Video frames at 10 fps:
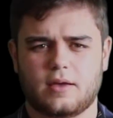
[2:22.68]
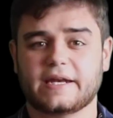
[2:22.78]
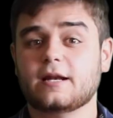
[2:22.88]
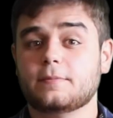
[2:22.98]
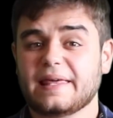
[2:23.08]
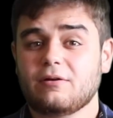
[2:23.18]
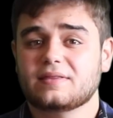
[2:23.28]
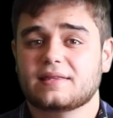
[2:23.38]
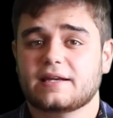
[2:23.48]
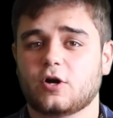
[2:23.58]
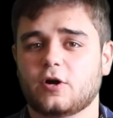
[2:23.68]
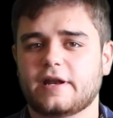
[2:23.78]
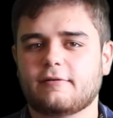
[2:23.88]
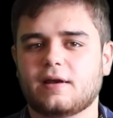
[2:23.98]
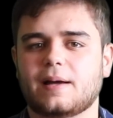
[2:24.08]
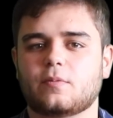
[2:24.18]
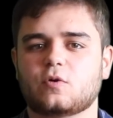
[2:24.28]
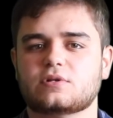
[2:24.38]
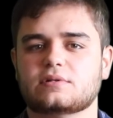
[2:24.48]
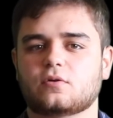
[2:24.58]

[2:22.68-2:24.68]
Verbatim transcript: En el video anterior hablamos de